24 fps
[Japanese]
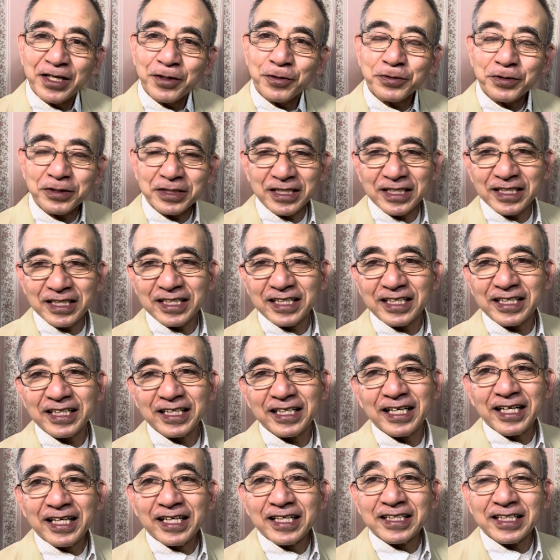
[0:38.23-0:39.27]
本当に、
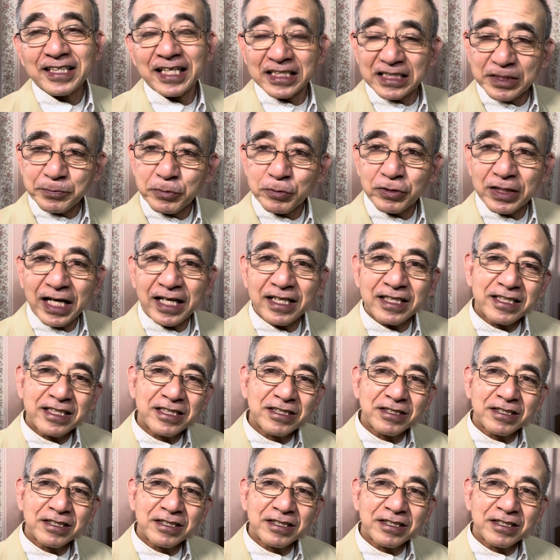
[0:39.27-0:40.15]
えー、馴染み深い